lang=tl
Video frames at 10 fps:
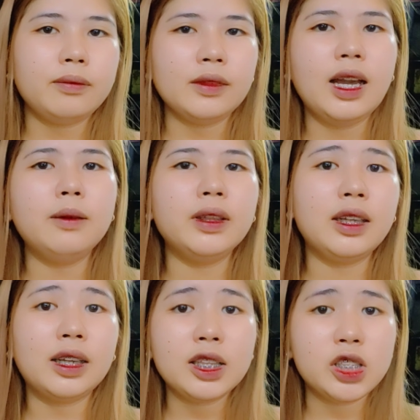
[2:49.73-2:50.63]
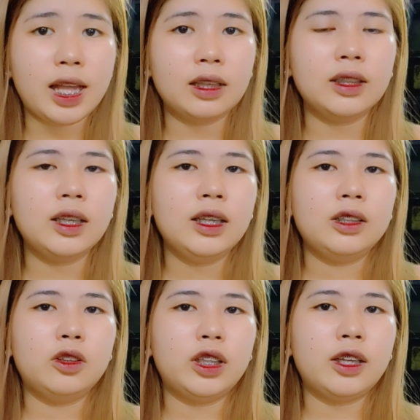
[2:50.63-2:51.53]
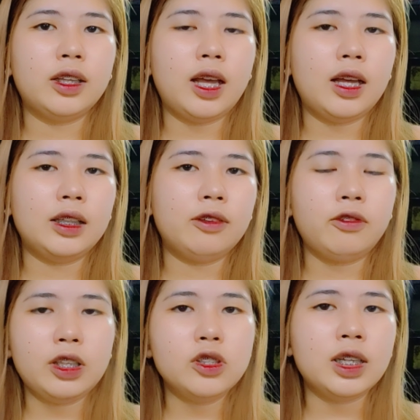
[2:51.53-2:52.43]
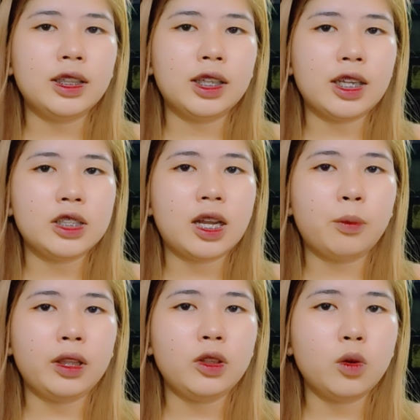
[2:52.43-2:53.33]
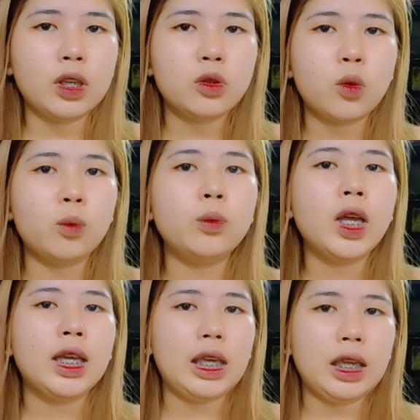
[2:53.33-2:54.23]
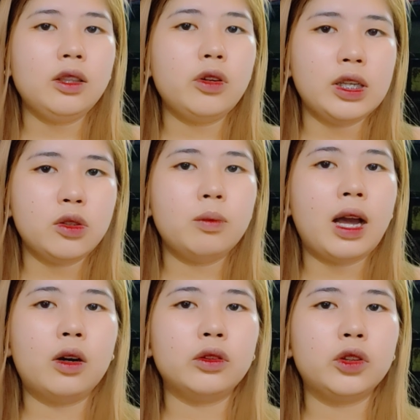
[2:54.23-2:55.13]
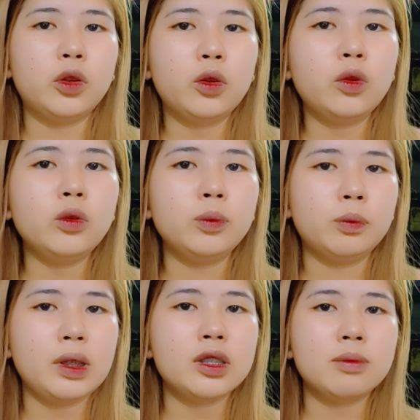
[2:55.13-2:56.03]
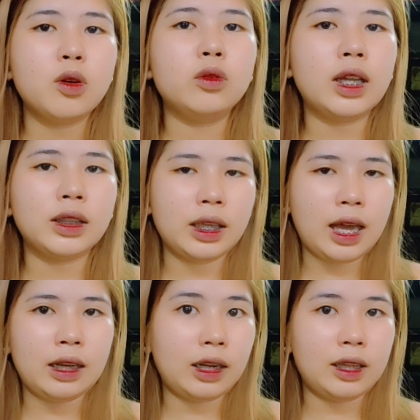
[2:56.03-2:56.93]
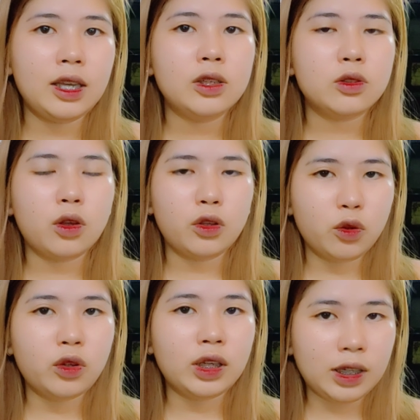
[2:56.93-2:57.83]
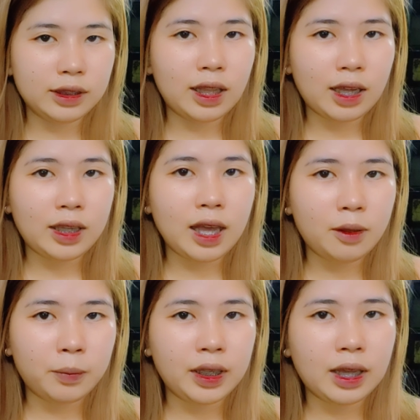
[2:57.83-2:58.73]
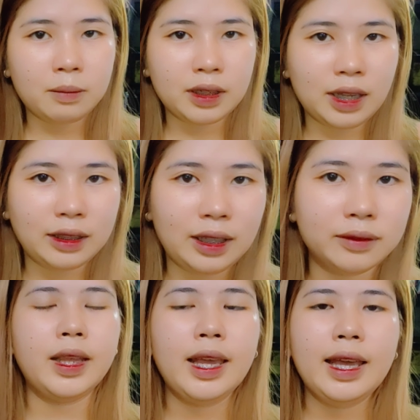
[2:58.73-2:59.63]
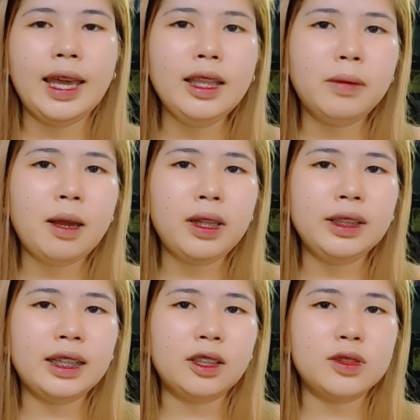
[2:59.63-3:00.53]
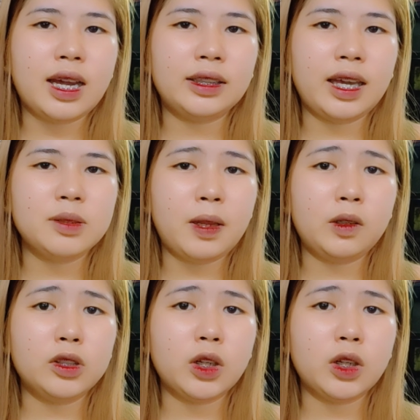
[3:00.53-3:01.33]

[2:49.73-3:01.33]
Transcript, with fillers: um, nagraran siya, No, nag, uh, nagvi-video siya, nagraran siya, pwede niyong i-zoom in or i-zoom out yung mismong nangyayari. So, yun yung kinaganda kay IP camera natin. And marami nagtatanong sa akin guys, paano daw siya